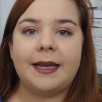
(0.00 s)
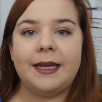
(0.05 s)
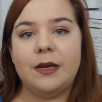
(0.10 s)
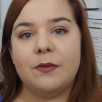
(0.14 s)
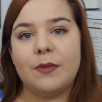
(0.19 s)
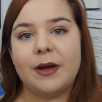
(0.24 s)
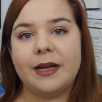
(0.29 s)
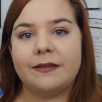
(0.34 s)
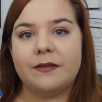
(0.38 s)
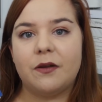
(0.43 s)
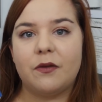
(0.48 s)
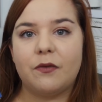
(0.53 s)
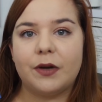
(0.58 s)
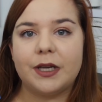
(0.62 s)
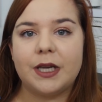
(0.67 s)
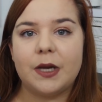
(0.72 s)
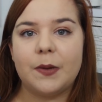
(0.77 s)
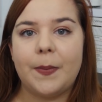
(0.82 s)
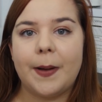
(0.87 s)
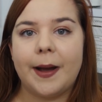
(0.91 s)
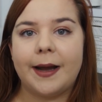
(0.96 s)
Il m'a été
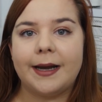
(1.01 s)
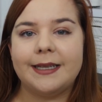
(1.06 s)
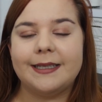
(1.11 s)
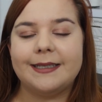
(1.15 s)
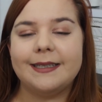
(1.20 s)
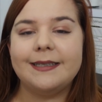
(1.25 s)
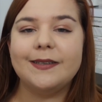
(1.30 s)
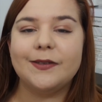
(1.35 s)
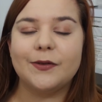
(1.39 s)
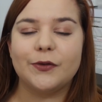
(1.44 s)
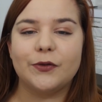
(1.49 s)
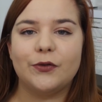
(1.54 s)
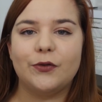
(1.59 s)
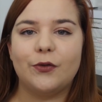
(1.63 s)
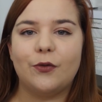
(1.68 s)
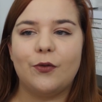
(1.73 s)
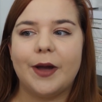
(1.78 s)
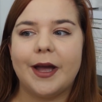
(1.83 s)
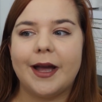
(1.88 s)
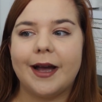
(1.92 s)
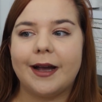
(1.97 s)
envoyé par les éditions du
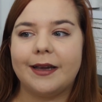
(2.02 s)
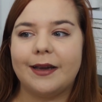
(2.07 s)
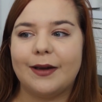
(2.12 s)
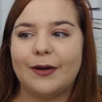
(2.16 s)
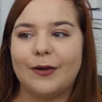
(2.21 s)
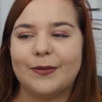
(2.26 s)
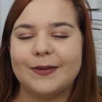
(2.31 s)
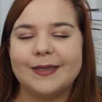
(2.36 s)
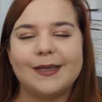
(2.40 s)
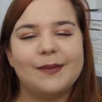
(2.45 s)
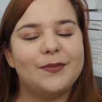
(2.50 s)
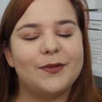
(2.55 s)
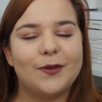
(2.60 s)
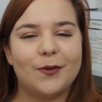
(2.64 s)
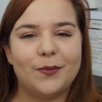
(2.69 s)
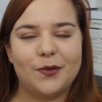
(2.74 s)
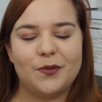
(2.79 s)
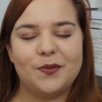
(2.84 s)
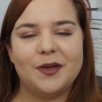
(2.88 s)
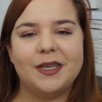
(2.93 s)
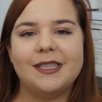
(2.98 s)
Rouergue en
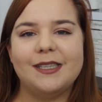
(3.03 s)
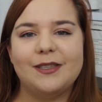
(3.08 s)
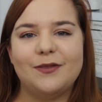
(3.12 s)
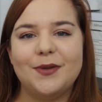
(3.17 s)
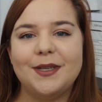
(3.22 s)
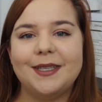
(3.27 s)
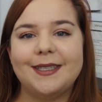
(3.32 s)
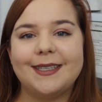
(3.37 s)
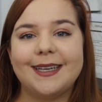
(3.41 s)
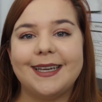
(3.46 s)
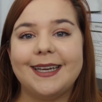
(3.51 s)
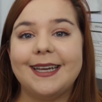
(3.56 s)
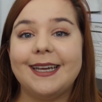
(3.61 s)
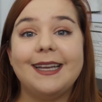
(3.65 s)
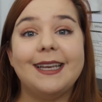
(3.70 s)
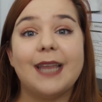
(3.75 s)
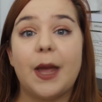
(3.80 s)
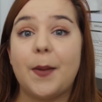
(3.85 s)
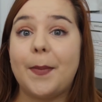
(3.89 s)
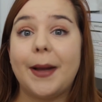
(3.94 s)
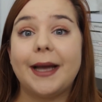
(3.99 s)
septembre 2018 et
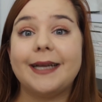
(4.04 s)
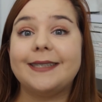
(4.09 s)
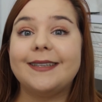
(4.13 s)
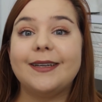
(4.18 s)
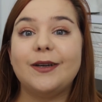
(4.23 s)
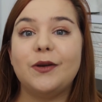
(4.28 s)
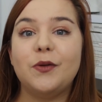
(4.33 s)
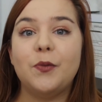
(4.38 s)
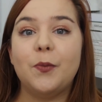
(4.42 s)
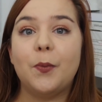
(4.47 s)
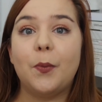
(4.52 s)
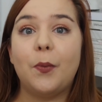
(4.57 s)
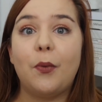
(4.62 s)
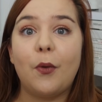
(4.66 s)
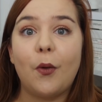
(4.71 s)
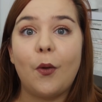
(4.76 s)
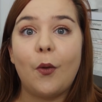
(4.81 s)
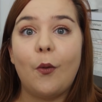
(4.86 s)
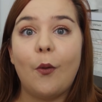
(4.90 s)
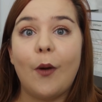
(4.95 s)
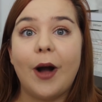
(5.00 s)
il n'a pas été lu
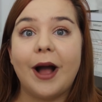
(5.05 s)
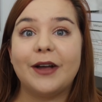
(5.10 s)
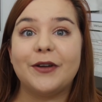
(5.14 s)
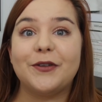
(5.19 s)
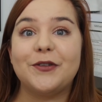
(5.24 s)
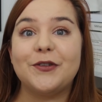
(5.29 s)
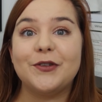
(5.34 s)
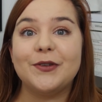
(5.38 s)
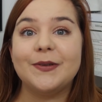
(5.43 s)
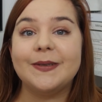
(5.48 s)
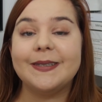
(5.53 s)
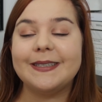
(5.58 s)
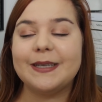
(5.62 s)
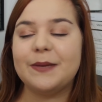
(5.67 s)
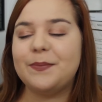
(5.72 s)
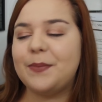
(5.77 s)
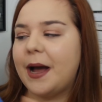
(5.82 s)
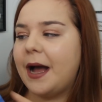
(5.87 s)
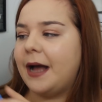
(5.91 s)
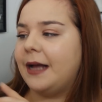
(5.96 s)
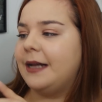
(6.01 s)
pourquoi je ne
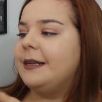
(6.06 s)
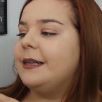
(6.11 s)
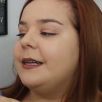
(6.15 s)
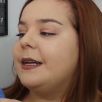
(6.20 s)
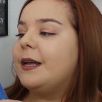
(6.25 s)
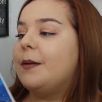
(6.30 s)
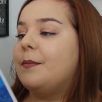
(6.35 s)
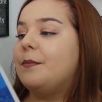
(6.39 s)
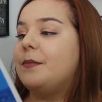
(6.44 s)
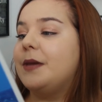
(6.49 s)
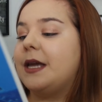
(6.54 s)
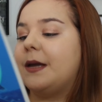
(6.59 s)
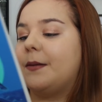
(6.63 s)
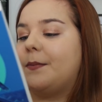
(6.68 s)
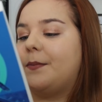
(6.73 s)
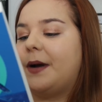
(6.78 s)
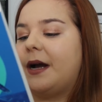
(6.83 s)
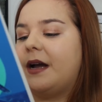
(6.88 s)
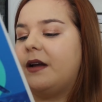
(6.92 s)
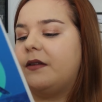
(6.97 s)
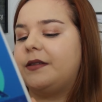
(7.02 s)
sais pas mais
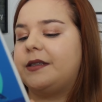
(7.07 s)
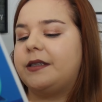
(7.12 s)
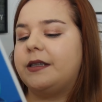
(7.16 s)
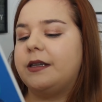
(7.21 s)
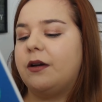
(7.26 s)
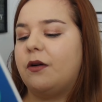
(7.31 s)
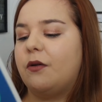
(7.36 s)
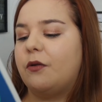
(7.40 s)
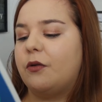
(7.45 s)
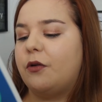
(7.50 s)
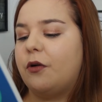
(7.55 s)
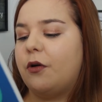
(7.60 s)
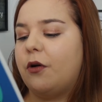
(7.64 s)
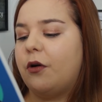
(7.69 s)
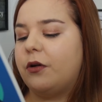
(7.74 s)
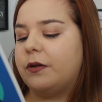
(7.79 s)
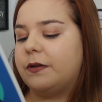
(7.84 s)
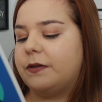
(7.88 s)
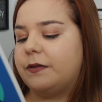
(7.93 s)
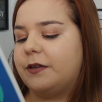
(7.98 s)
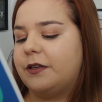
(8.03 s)
bref c'est encore